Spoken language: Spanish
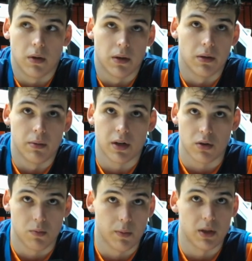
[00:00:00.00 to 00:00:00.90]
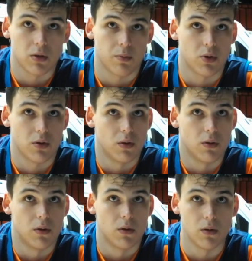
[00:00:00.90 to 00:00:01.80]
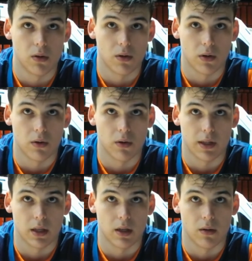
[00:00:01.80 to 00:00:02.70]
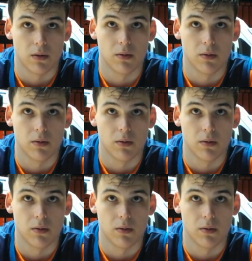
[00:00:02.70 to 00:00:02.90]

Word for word: diversos momentos pues no, no, ha tenido.